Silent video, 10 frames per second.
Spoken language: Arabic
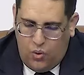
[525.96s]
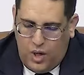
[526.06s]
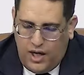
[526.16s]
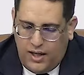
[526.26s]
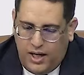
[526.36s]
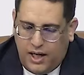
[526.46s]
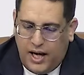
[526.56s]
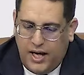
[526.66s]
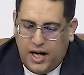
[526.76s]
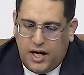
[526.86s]
ولأن
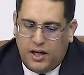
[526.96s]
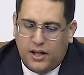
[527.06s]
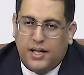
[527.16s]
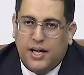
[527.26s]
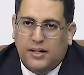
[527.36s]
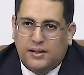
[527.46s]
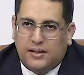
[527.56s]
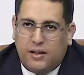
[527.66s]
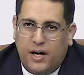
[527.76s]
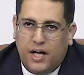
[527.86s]
الغاية
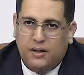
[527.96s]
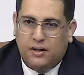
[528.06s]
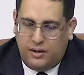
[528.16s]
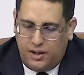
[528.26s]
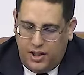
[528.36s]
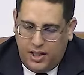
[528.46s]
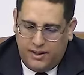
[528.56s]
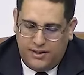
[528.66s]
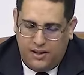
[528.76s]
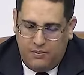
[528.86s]
كانت طبعا هي
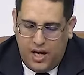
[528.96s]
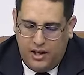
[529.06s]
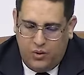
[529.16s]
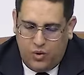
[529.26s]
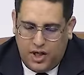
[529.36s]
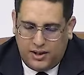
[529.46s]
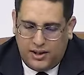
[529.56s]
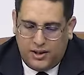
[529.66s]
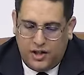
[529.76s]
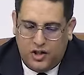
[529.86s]
الاستماع لوجهات
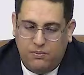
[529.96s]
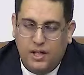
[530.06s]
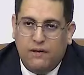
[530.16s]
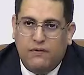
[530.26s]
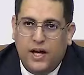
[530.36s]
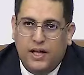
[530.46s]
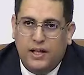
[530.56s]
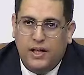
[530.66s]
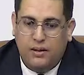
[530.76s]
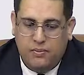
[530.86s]
نظر جميع
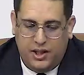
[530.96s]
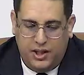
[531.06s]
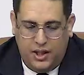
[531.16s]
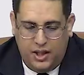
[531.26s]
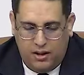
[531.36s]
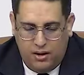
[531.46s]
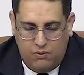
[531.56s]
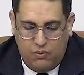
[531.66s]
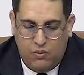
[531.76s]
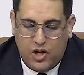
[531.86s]
الفاعلين المعنيين
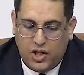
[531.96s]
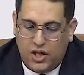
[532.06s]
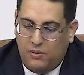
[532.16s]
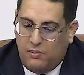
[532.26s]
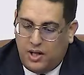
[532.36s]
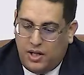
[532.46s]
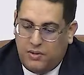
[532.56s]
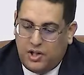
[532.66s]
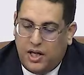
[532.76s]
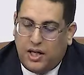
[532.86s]
مباشرة
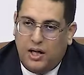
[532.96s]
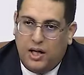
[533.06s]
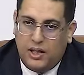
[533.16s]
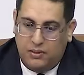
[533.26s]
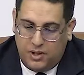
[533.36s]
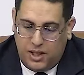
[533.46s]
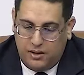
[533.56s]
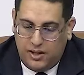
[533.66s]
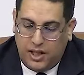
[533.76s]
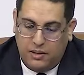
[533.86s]
بالبرنامج داخل هذا
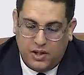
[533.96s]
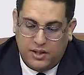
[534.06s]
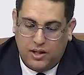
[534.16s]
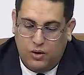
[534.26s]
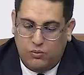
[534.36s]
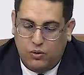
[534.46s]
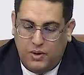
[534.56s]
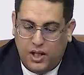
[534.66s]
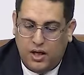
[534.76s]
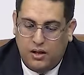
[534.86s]
داخل المدرسة
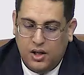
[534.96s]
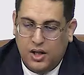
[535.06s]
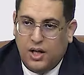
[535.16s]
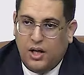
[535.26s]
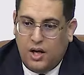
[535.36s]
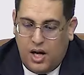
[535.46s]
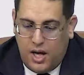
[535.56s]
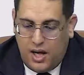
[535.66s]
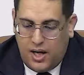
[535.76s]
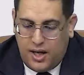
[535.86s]
العمومية
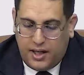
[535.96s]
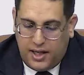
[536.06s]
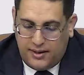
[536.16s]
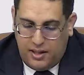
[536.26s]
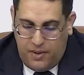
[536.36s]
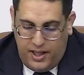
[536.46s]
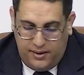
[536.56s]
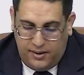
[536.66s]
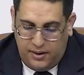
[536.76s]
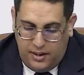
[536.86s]
آه، ركز
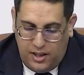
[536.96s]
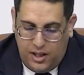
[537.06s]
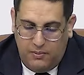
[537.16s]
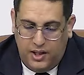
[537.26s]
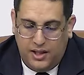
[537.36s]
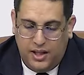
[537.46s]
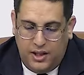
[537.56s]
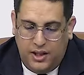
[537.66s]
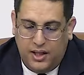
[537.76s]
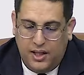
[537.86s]
البحث آه،
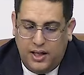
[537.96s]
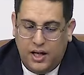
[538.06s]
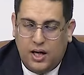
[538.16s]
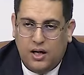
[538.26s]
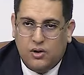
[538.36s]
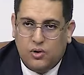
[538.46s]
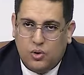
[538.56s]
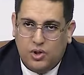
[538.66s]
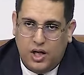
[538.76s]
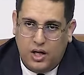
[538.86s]
الميداني على
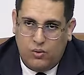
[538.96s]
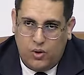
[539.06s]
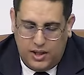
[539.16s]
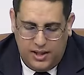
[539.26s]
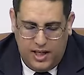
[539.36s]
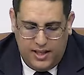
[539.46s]
جوج ديال الانواع ديال